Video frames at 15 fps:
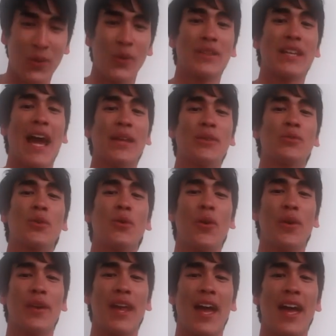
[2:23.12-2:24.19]
คนไทยทุกๆ ค
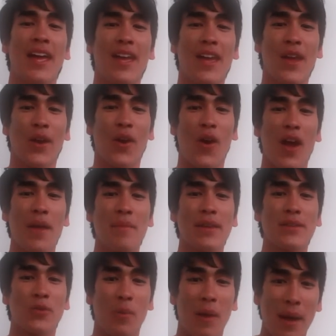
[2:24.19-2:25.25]
นนะฮะขอให้มี
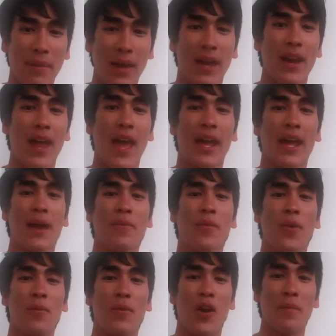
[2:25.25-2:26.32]
สุขภาพแข็งแรงครับ
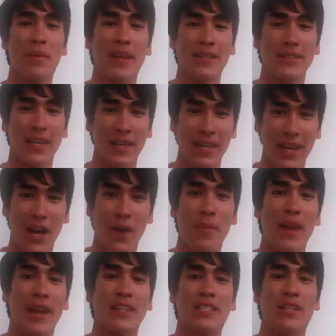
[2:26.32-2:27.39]
ผมขอให้มีแต่สิ่งดีๆเข้า
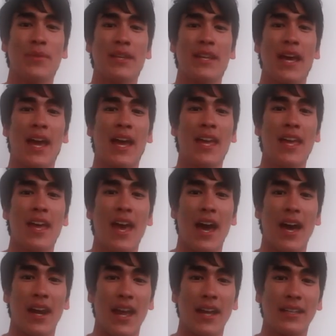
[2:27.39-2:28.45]
มาในชีวิตนะฮะ
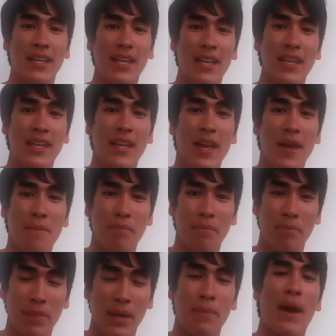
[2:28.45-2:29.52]
อะไรที่
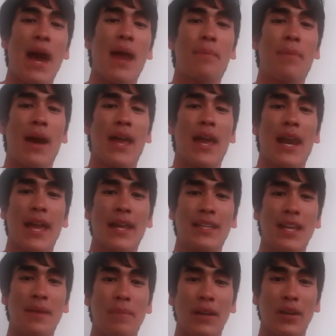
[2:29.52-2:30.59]
ผิดพลาดไปอะไร
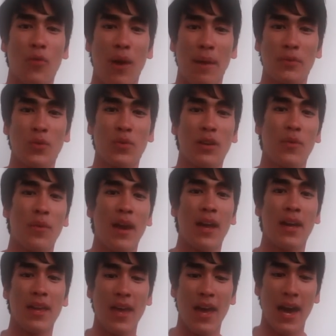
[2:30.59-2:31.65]
ที่เป็นความทุกข์หรือว่า
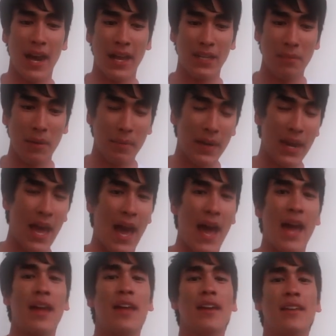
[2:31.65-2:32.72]
อะไรที่เป็นปัญหา
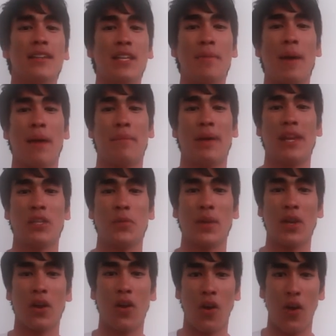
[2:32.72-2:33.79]
ที่ผ่านมาในชีวิต
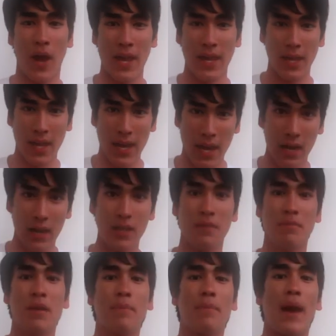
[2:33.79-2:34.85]
ก็ขอให้ลื
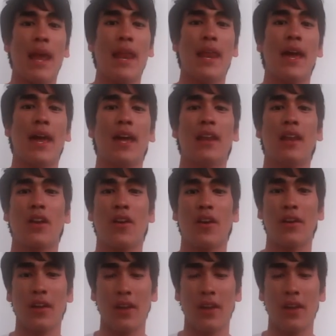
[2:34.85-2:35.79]
มมันไปนะฮะแล้วก็